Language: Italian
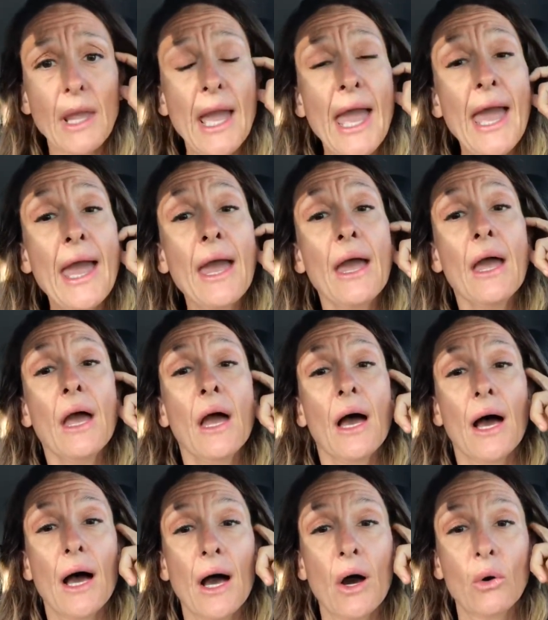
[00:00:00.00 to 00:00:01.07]
È
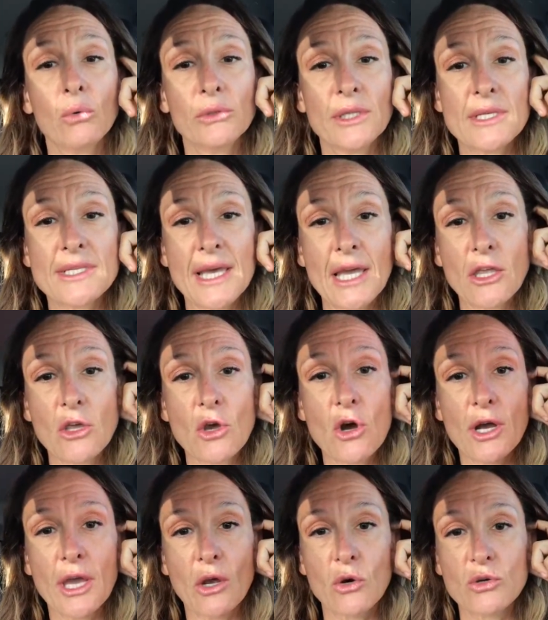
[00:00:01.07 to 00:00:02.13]
eh, un
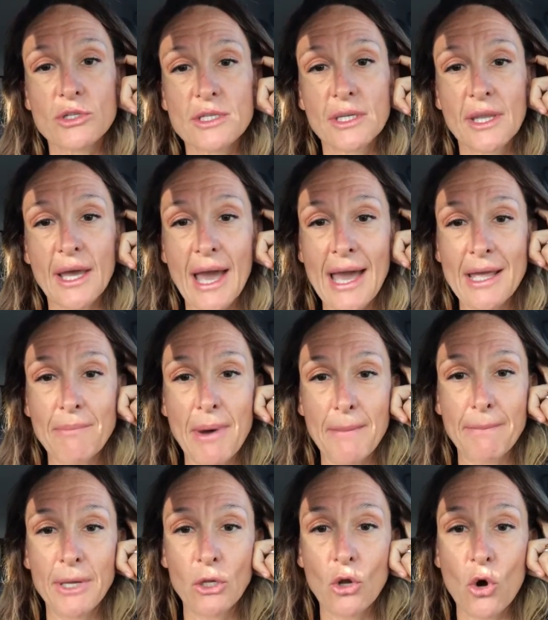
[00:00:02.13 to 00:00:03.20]
disegno che considera il
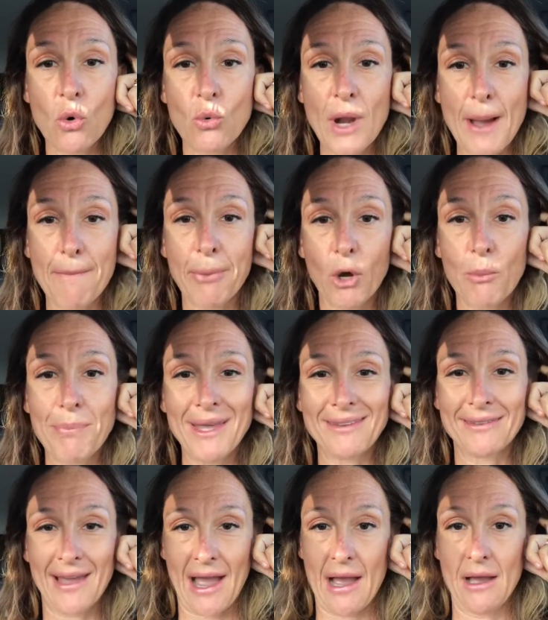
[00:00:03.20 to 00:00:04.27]
bambino una
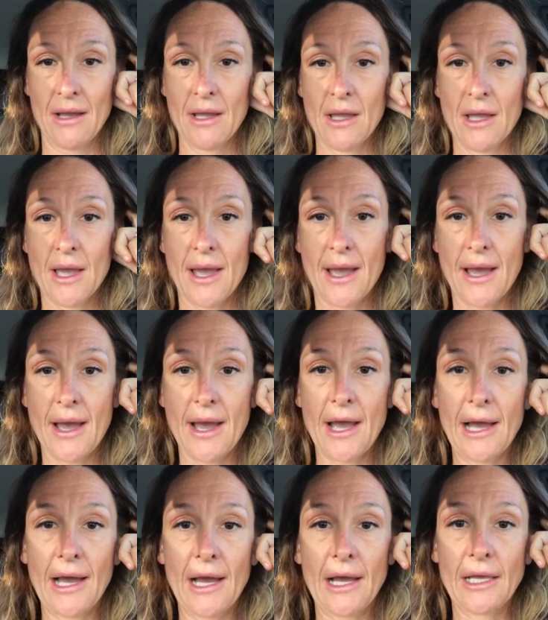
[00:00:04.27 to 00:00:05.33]
proprietà,
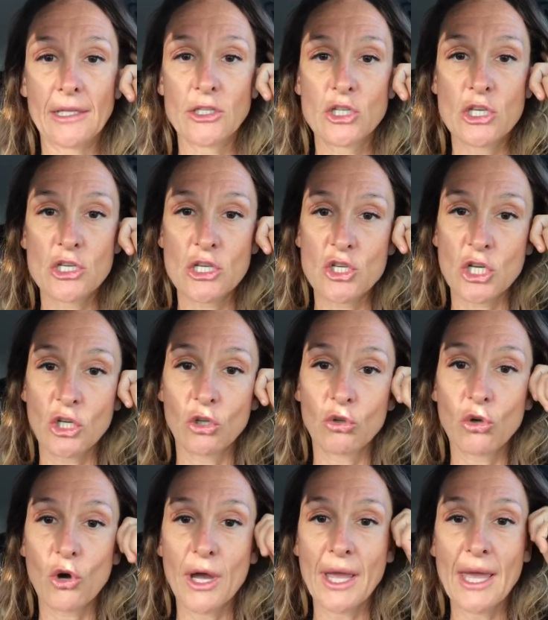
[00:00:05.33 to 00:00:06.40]
Uh, i
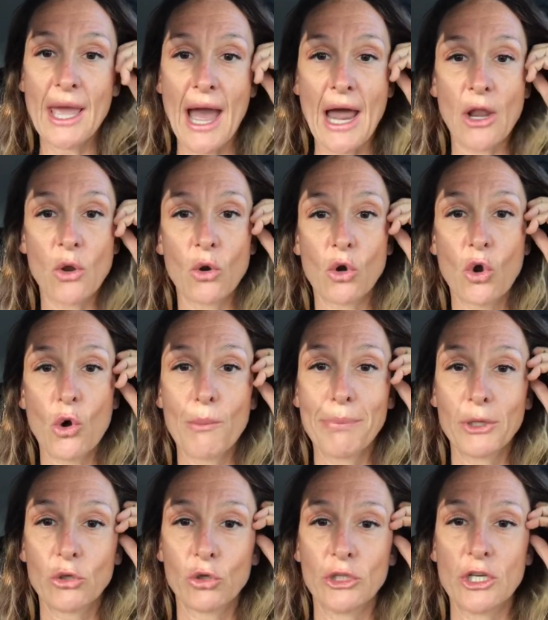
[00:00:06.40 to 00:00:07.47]
genitori hanno il
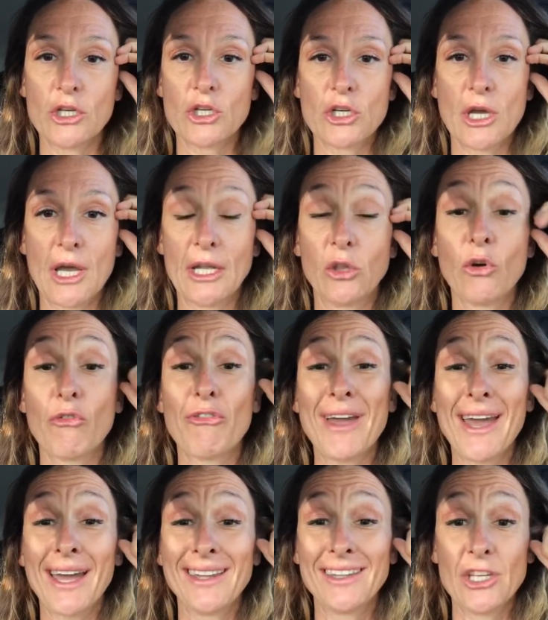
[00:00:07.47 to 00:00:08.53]
compito di eh, il
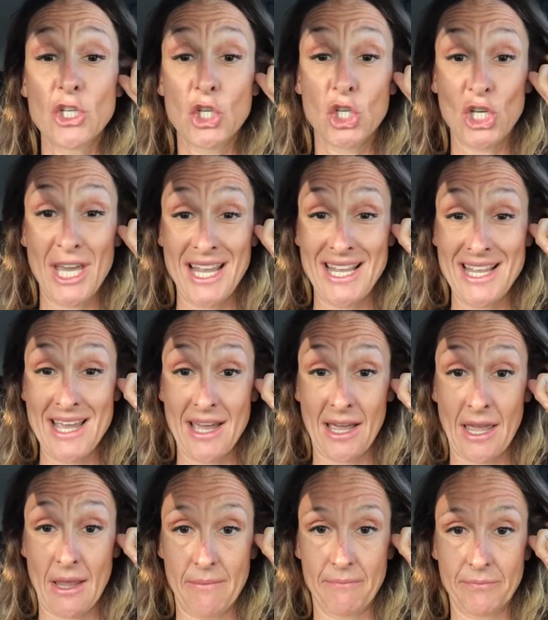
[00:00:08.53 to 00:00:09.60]
dovere di
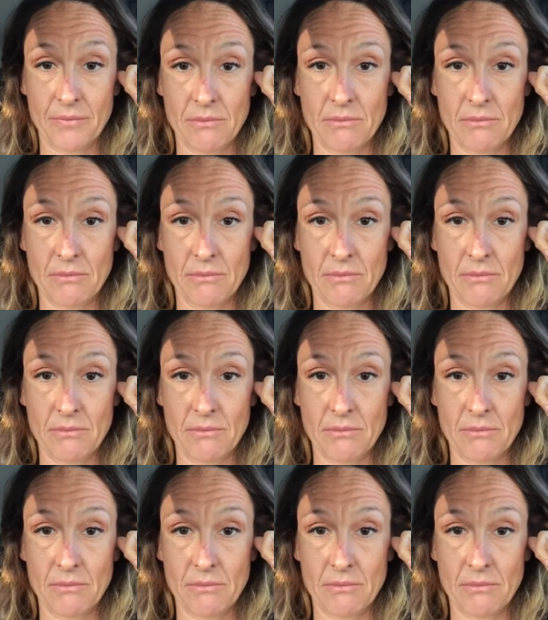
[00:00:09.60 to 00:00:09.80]
scegliere